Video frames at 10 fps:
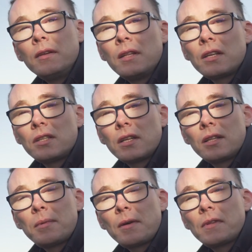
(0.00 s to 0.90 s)
Inaczej tak
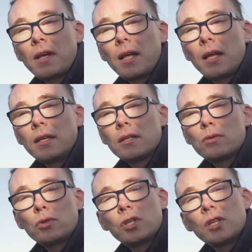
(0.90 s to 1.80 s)
naprawdę jest
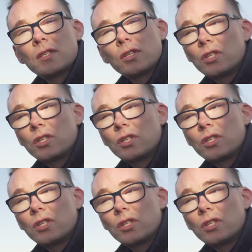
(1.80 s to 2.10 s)
duża szansa,